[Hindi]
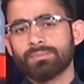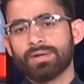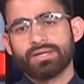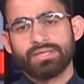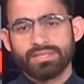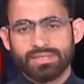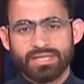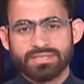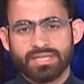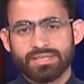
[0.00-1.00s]
भर नहीं
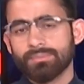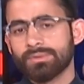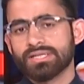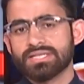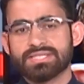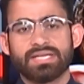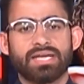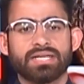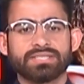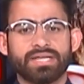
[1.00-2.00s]
किया जाता बल्कि इस
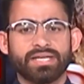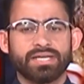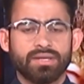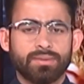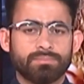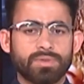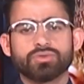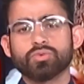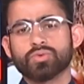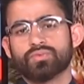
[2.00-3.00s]
इलाज का एक
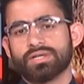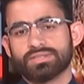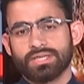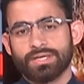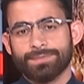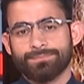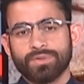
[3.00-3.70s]
मखसूस वक्त है